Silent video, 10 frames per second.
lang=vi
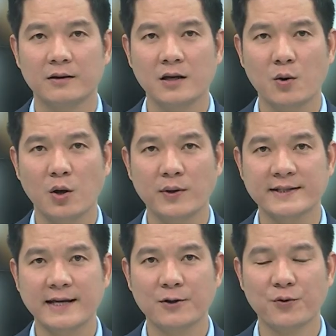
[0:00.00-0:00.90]
Yêu cầu đặt
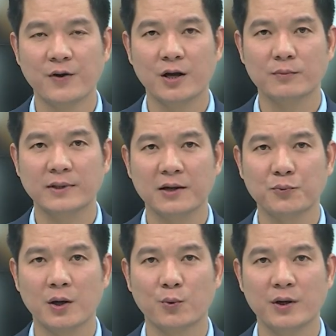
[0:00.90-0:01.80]
ra đối với công tác
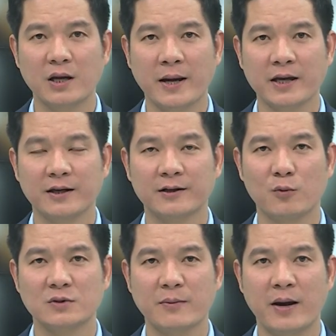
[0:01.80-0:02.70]
tuyển quân năm hai nghìn
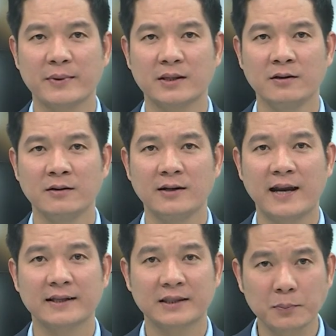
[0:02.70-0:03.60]
không trăm hai mươi tư
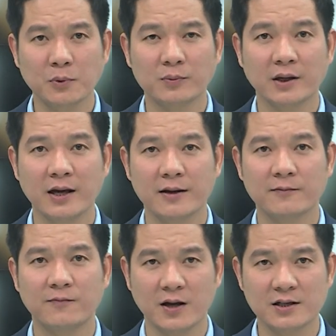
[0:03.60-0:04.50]
là tiếp tục thực hiện
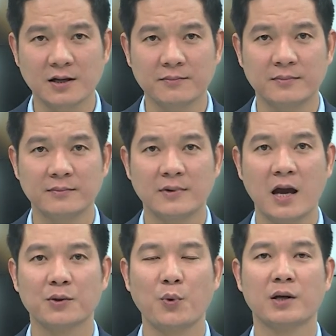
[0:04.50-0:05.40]
phương châm
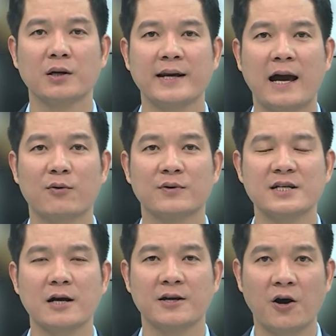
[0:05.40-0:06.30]
tuyển người nào
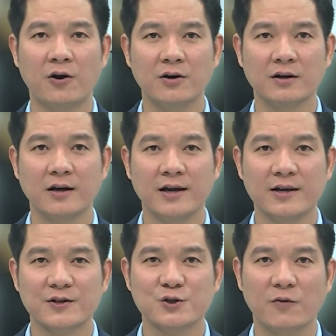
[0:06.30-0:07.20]
chắc người đó.
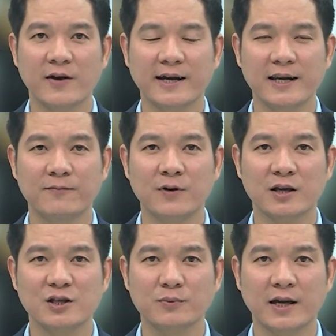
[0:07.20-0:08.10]
Do vậy, các địa phương
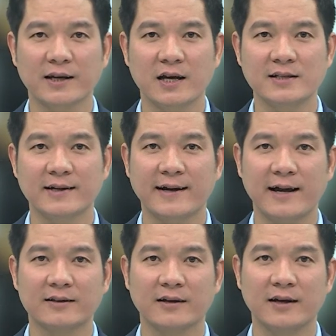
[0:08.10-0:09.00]
trong tỉnh đã triển
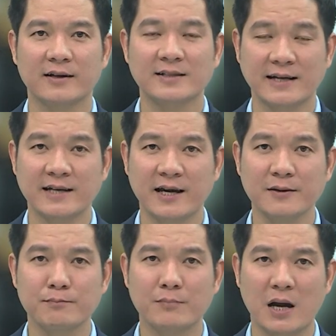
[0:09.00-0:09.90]
khai thực hiện chặt chẽ,
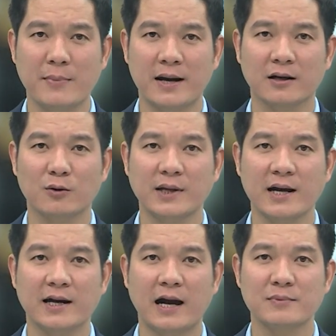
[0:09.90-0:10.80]
bài bản công
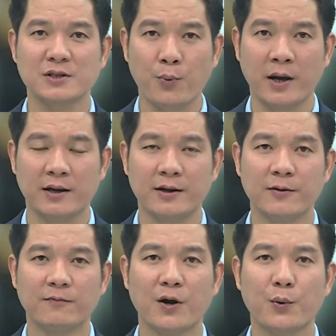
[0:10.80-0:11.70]
tác khám sức khỏe
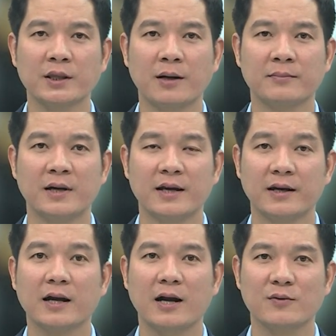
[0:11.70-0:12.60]
với quyết tâm
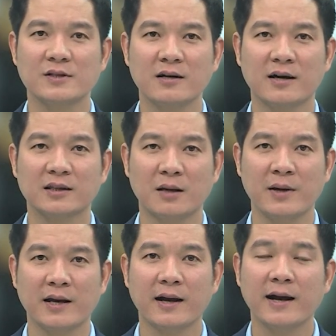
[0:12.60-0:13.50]
nâng cao chất lượng tân
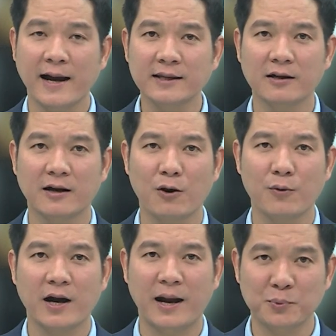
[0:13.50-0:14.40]
binh ngay từ khâu
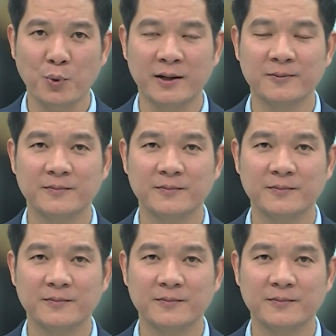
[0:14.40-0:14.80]
khám tuyển.